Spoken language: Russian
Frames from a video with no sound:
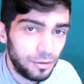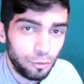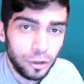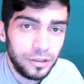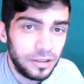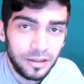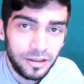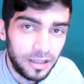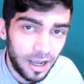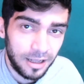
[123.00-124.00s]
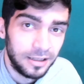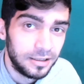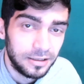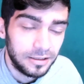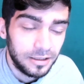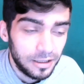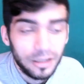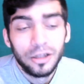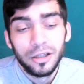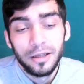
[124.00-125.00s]
мульта.
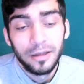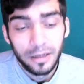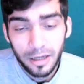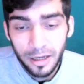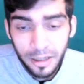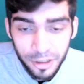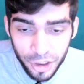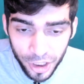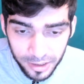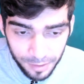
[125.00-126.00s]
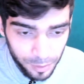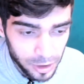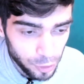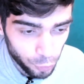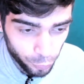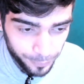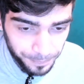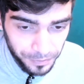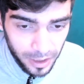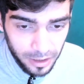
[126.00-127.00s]
А, сейчас объясню.
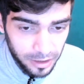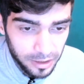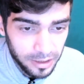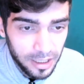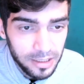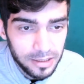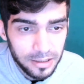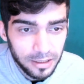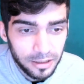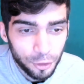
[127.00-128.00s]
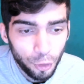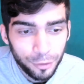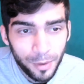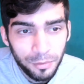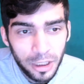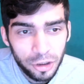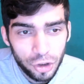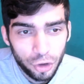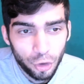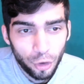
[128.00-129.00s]
Есть такой вот момент,
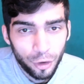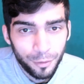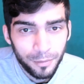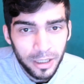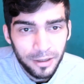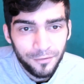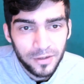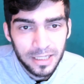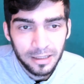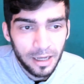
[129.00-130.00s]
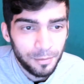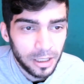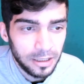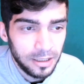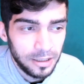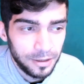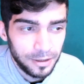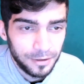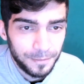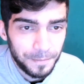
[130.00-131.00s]
что мы всегда
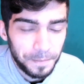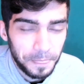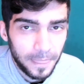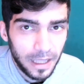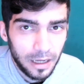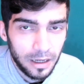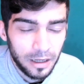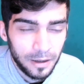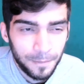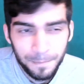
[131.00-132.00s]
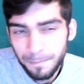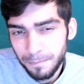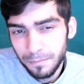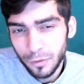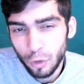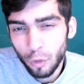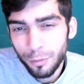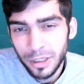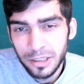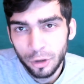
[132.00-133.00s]
могли а,
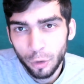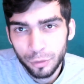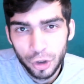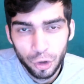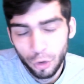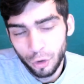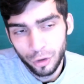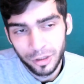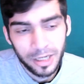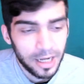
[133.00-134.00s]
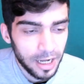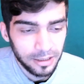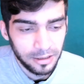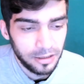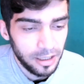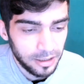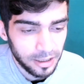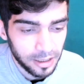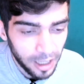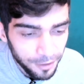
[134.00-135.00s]
думать о том, что какая-то
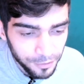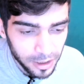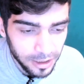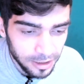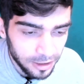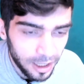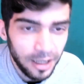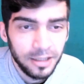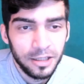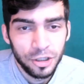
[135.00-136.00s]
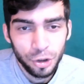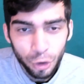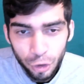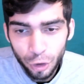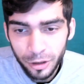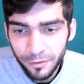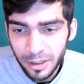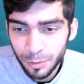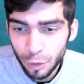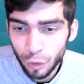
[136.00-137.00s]
3D-графика не та, еще что-то в
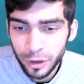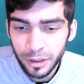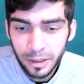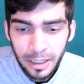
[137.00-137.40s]
этом роде